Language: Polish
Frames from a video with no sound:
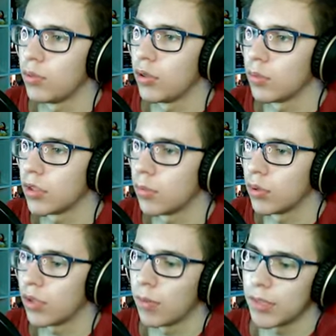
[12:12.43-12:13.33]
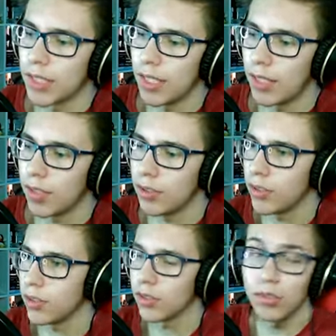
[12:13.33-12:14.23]
pójdźmy sobie to tam
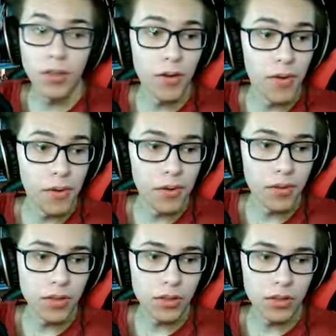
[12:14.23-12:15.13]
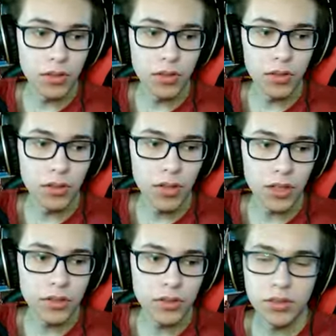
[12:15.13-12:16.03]
zalać. Eee
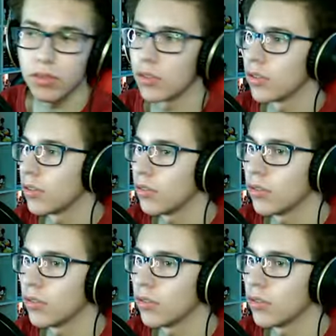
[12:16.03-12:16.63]
oraz co?